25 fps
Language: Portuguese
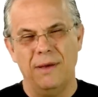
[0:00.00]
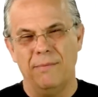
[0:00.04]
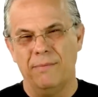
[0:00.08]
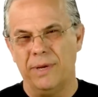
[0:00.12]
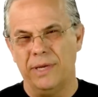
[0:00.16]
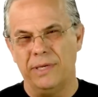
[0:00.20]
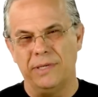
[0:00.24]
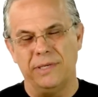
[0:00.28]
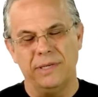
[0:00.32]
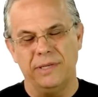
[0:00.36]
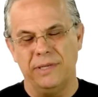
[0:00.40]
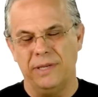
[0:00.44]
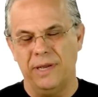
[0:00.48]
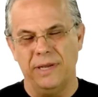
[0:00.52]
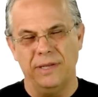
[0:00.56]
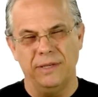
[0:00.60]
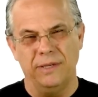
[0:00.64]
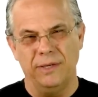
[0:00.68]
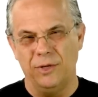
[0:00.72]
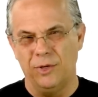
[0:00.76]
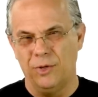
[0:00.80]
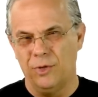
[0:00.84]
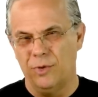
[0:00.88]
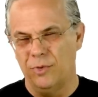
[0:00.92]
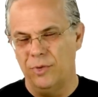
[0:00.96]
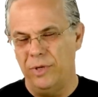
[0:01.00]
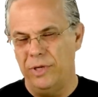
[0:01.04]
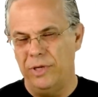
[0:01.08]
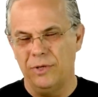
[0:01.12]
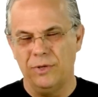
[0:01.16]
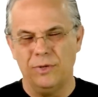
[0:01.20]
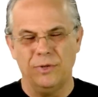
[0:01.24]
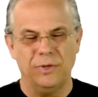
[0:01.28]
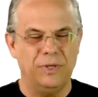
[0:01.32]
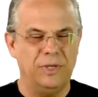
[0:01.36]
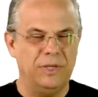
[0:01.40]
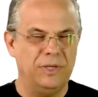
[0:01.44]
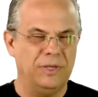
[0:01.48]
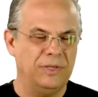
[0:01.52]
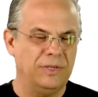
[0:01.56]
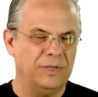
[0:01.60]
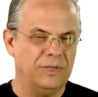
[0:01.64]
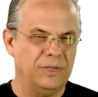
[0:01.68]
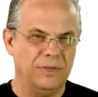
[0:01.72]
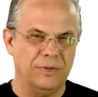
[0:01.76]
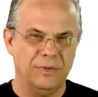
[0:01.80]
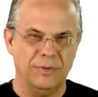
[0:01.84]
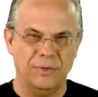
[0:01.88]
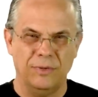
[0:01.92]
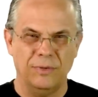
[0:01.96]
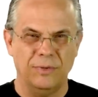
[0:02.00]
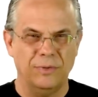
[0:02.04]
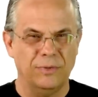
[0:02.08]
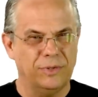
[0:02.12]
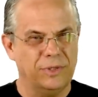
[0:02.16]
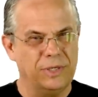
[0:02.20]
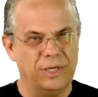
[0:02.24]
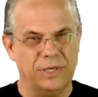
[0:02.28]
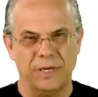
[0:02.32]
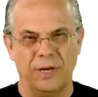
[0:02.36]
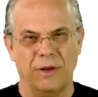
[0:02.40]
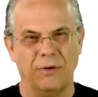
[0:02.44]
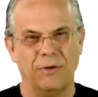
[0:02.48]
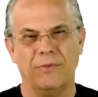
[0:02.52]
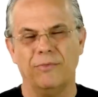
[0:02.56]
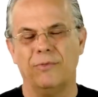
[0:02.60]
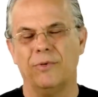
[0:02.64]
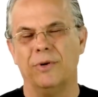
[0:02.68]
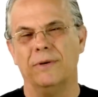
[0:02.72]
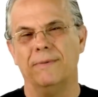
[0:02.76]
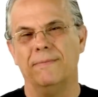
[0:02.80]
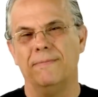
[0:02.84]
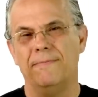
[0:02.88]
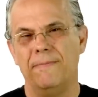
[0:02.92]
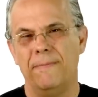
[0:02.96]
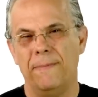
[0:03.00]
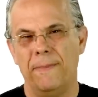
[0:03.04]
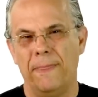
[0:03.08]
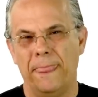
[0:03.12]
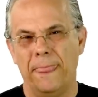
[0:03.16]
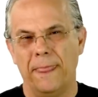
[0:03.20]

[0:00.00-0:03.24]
presidentes, juízes ou seja lá o que for.